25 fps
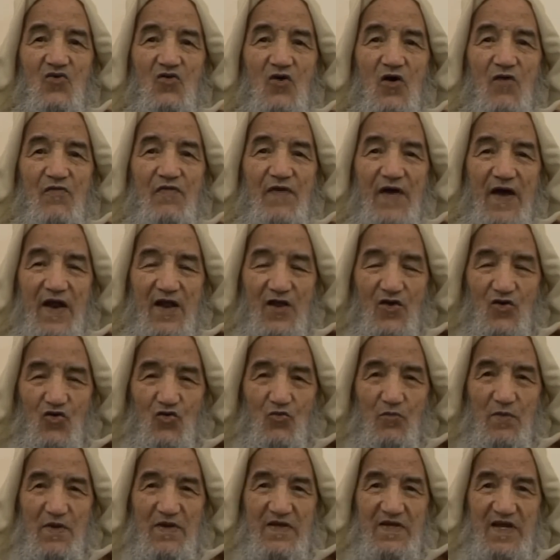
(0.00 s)

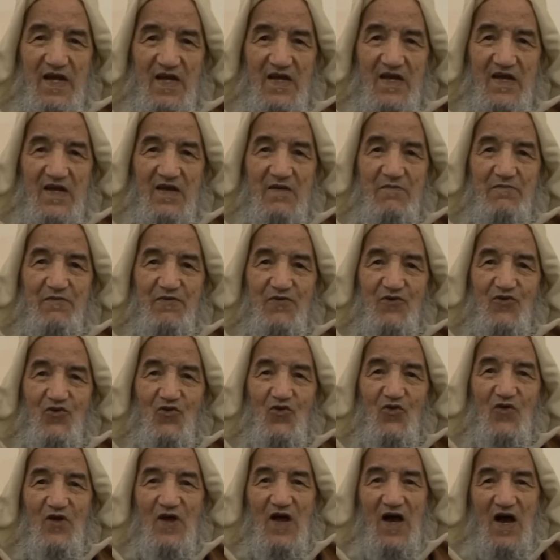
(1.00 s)
وفرحوا بسعيهم في
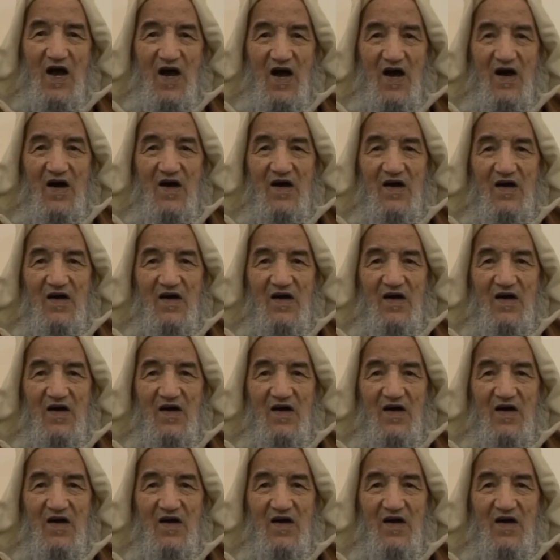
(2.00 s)
الدنيا